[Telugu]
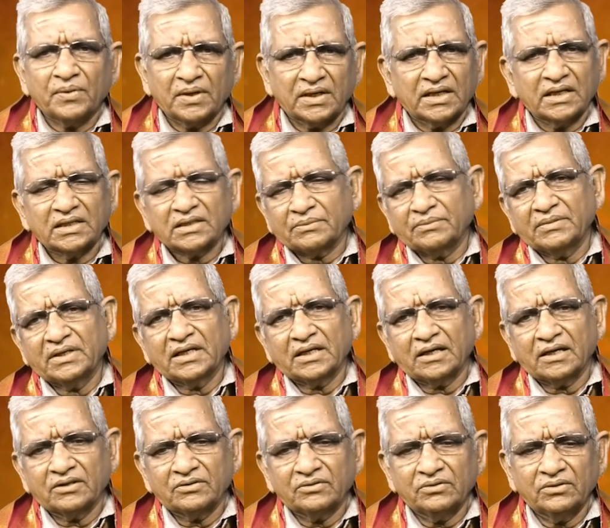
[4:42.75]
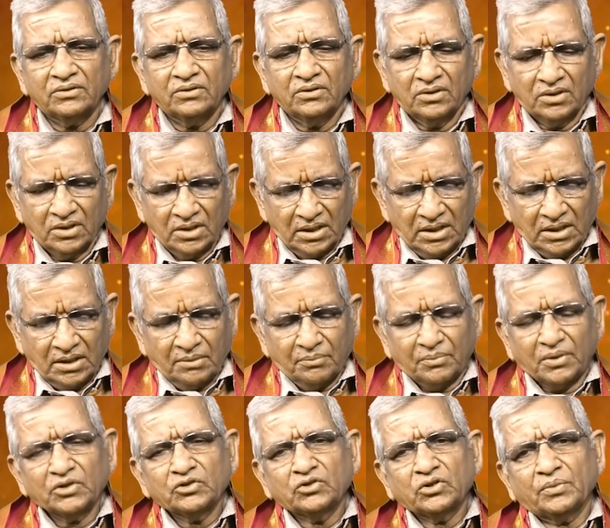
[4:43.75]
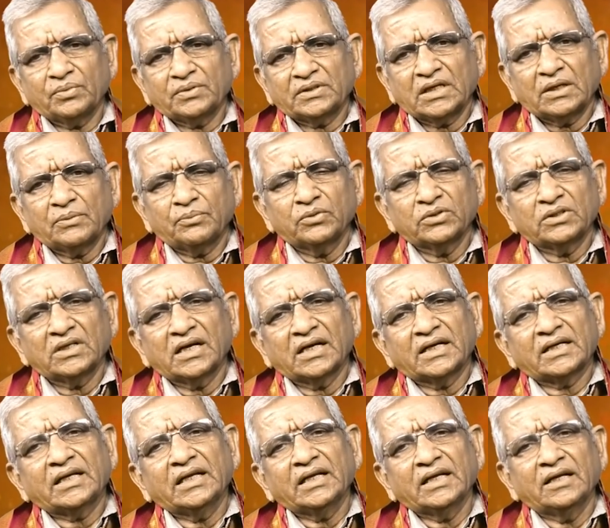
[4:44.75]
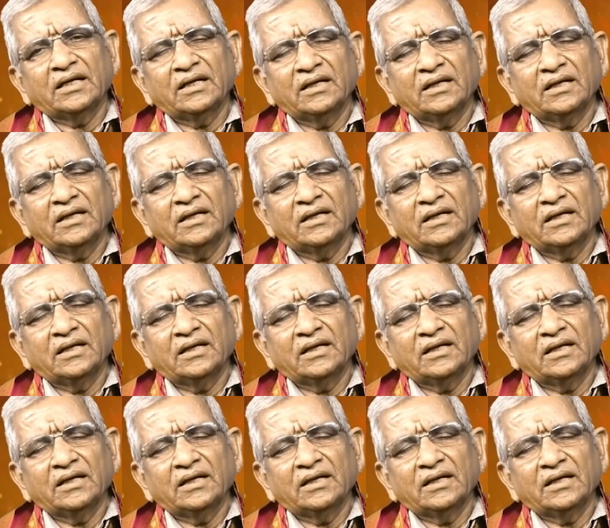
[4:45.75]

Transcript: పట్టే సమయం కాదు పంచోపచార పూజలు అంటే